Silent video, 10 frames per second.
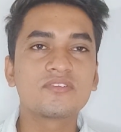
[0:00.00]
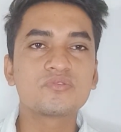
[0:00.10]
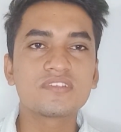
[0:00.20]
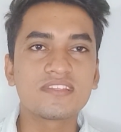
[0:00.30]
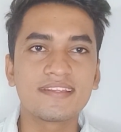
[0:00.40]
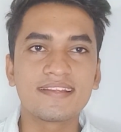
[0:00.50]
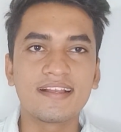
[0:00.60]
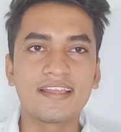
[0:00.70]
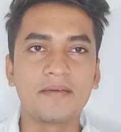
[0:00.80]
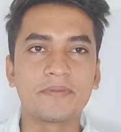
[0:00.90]
दो से तीन
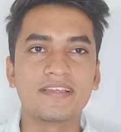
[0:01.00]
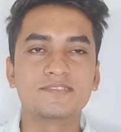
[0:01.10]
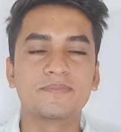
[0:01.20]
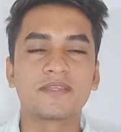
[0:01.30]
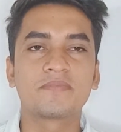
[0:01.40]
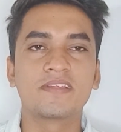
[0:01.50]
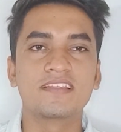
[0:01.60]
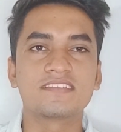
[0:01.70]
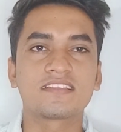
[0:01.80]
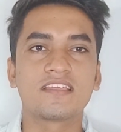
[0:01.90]
कार्ड यहाँ पे एस बैंक में
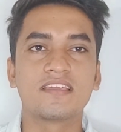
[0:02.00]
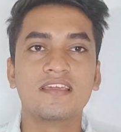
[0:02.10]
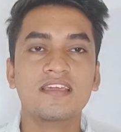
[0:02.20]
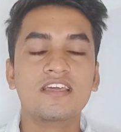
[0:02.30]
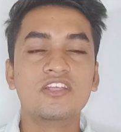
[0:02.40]
ले सकते हैं